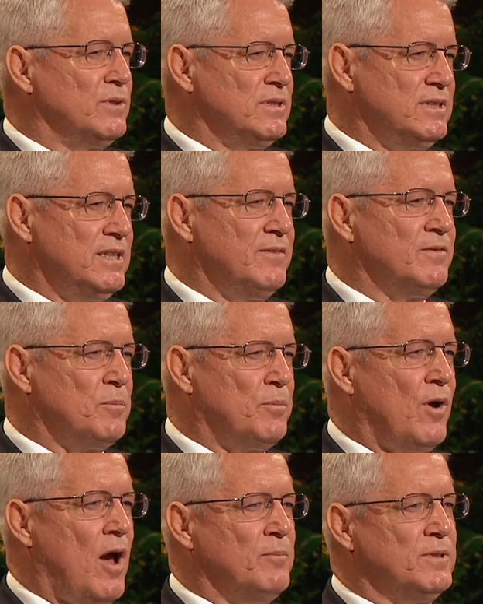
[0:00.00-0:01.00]
永遠の
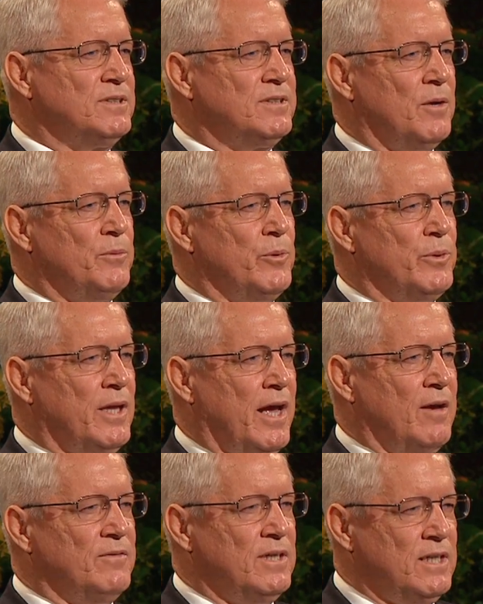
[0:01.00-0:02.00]
制約を新たに
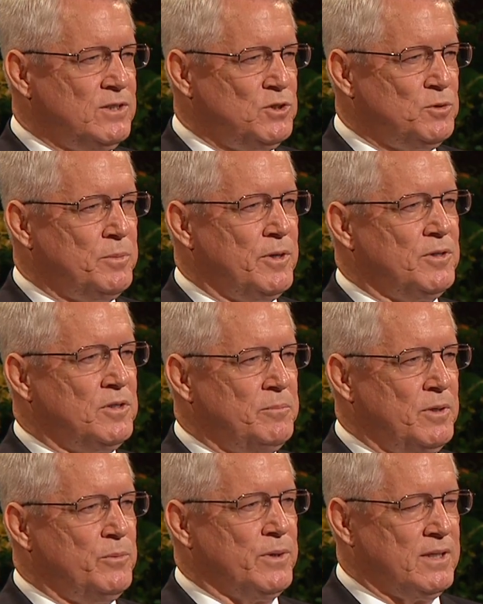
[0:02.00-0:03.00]
し、清くさ
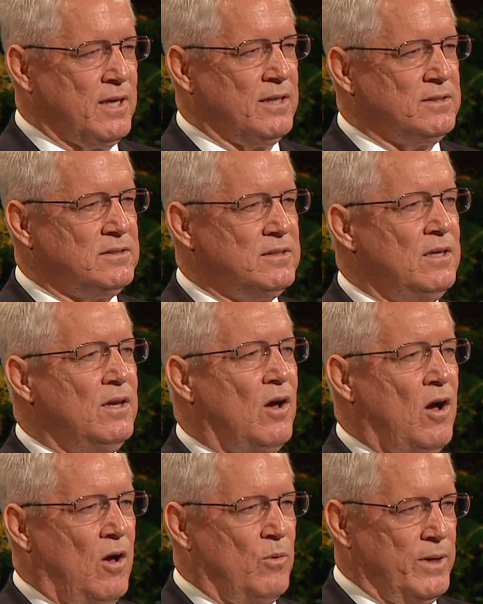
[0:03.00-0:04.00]
れ、清めら
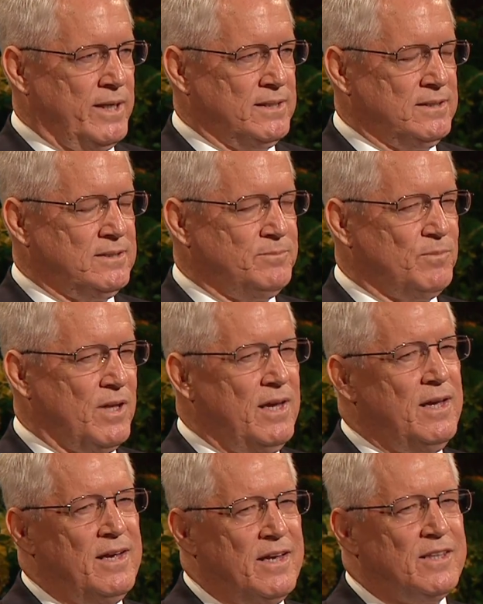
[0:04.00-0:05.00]
れ、いつも
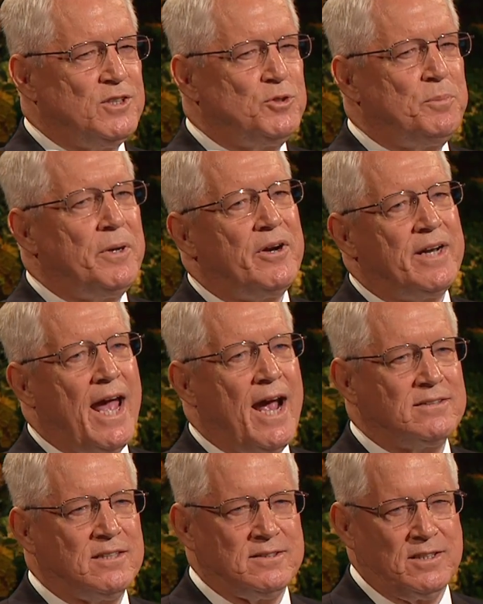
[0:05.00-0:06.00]
恩子の御霊を
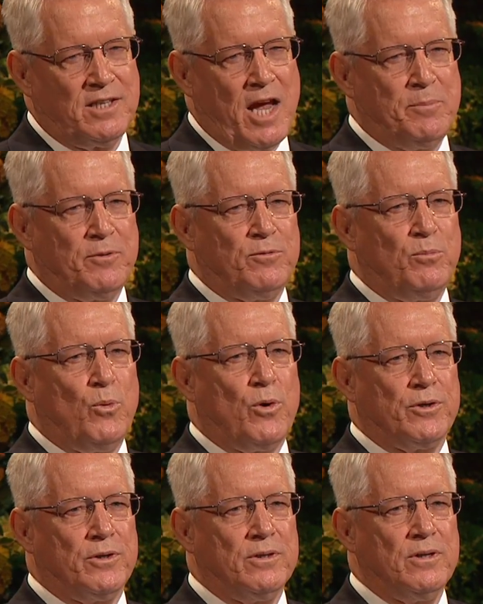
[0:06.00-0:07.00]
受けられるという
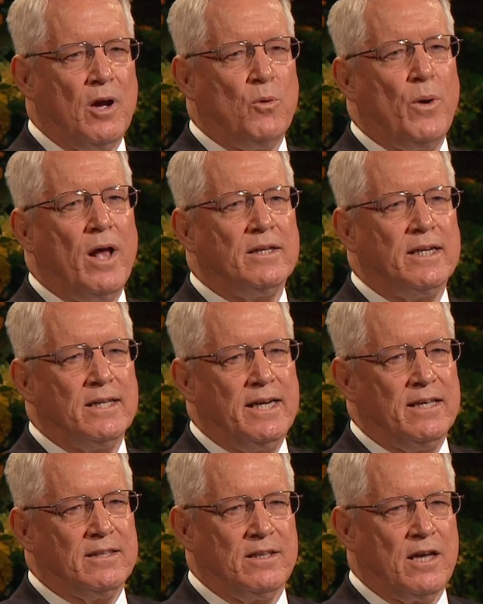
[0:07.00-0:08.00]
約束を受けま
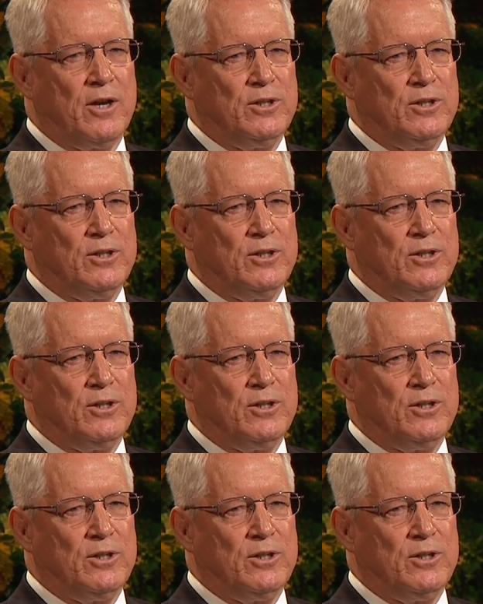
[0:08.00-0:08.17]
す。